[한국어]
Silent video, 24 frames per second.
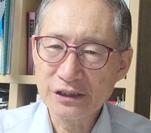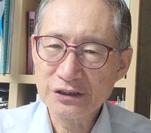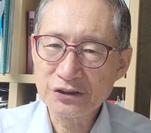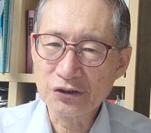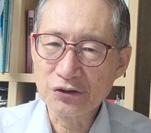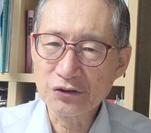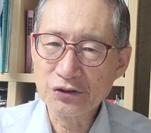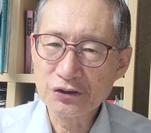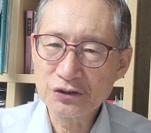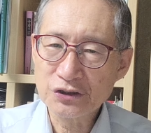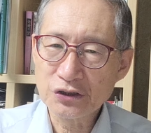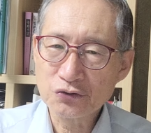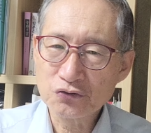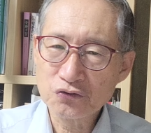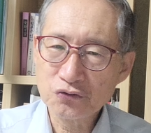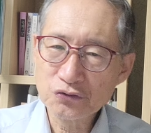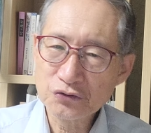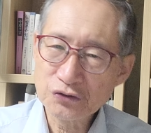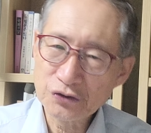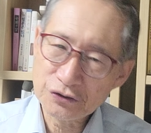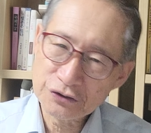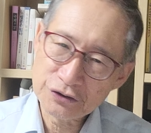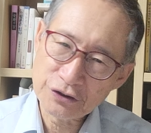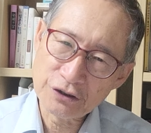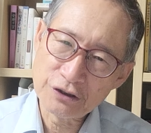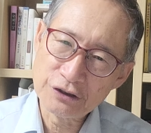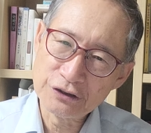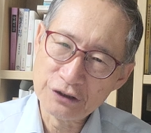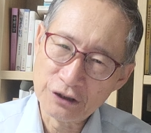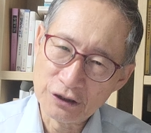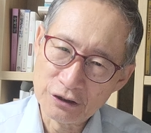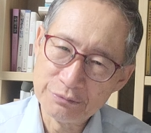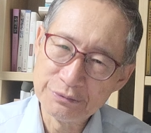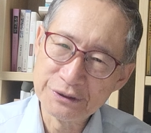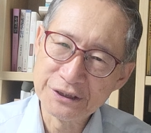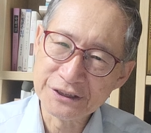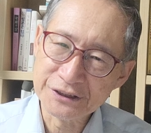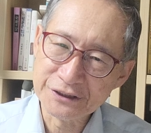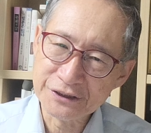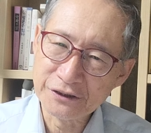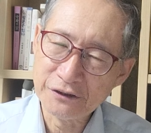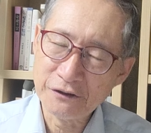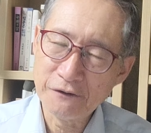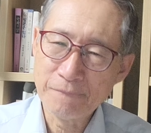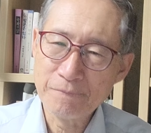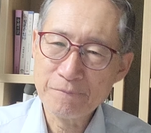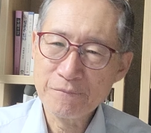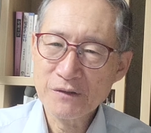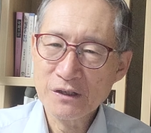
전기차 충전소를 열면서